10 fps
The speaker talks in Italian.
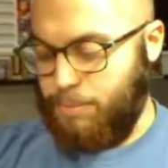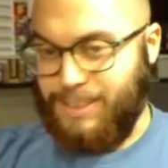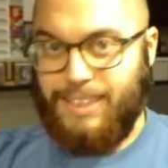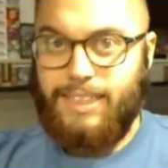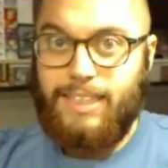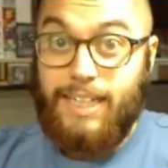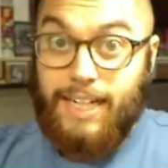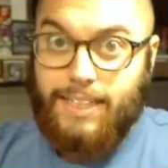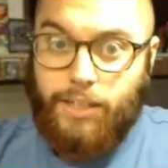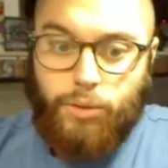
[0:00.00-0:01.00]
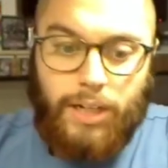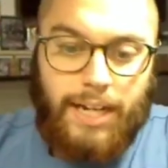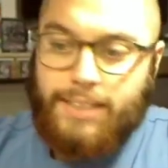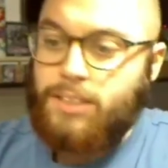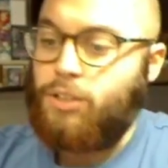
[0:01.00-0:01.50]
i mazzetti di carte con
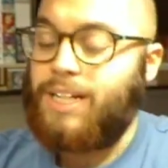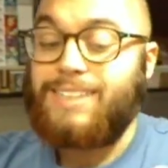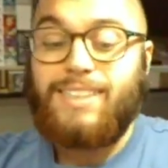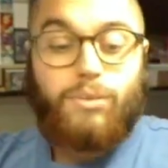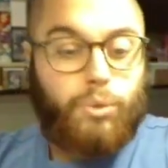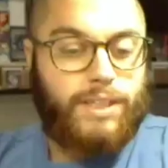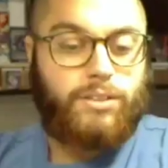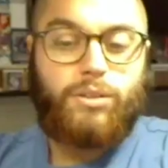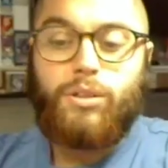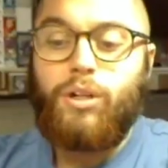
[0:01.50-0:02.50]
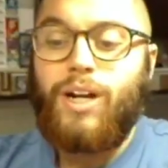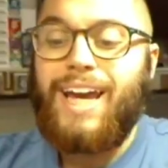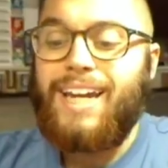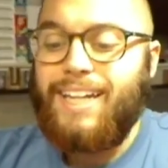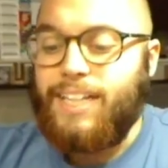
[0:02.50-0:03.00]
l'elastico, ragazzi. Questo
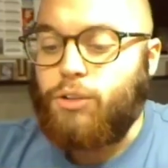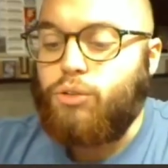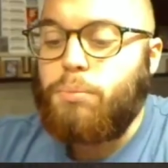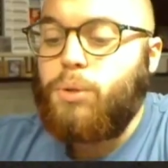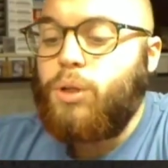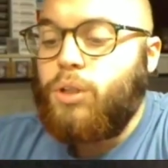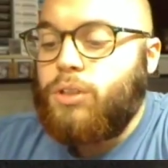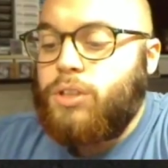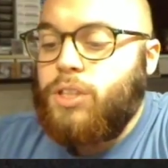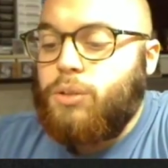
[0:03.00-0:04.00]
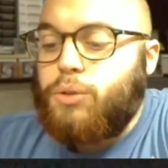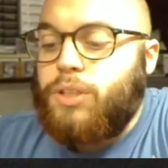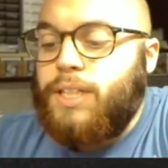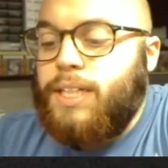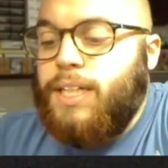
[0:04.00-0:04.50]
è l'incubo di
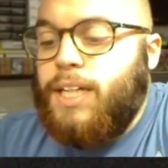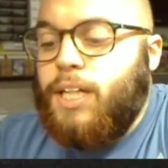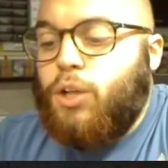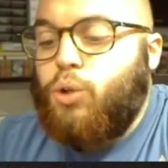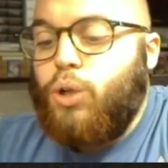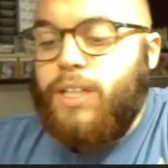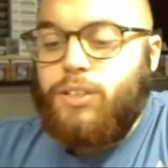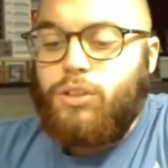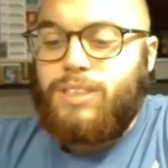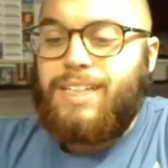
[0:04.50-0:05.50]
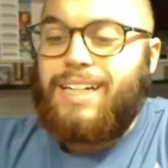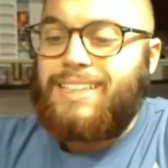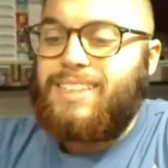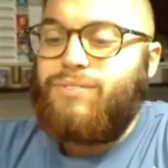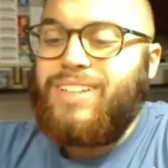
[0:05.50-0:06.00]
ogni collezionista,
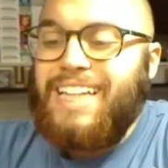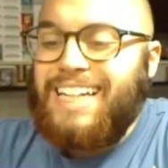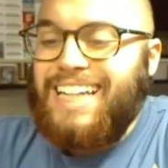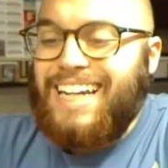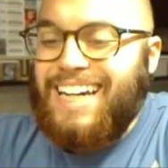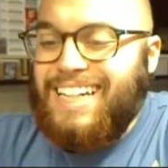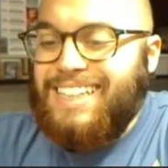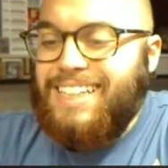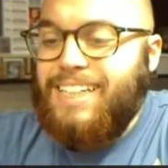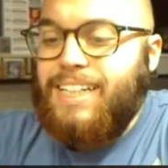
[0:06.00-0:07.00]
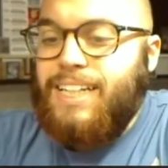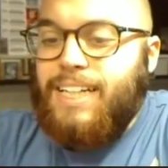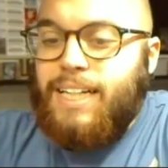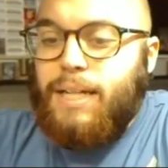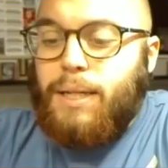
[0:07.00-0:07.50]
ragazzi. Vedere delle carte
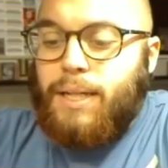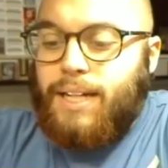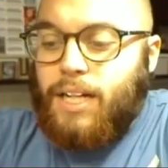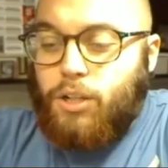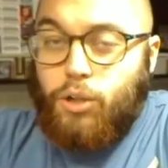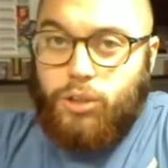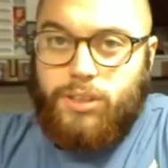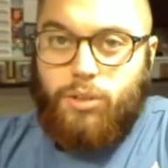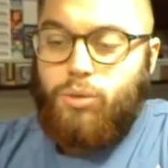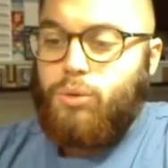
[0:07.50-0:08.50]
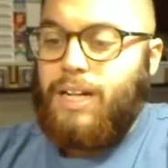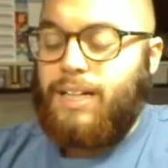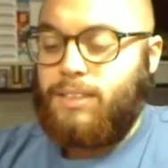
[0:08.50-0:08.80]
raccolte con un